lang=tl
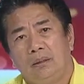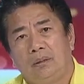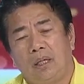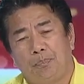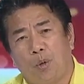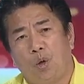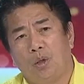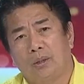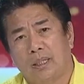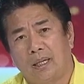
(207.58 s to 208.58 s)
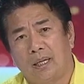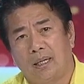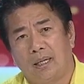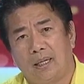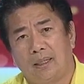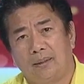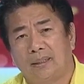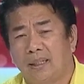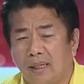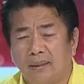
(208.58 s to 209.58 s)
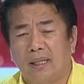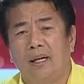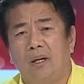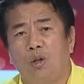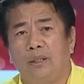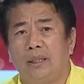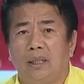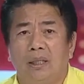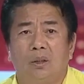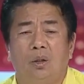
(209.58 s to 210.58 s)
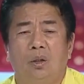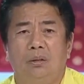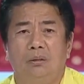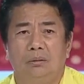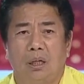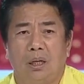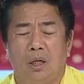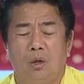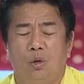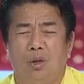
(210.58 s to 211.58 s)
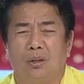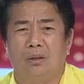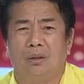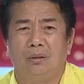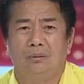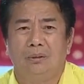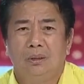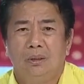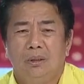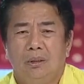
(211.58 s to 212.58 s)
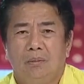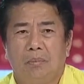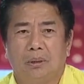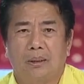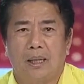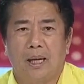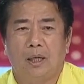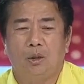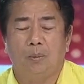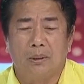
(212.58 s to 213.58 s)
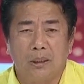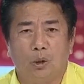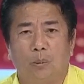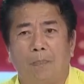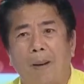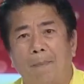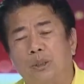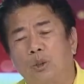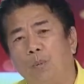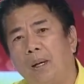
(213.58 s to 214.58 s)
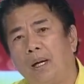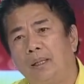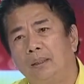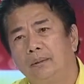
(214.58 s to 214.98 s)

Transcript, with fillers: Diyan po sa nasalanta ng odet na ito, kalungkot, no? Ba't kailangan dumating to magpapasko pa?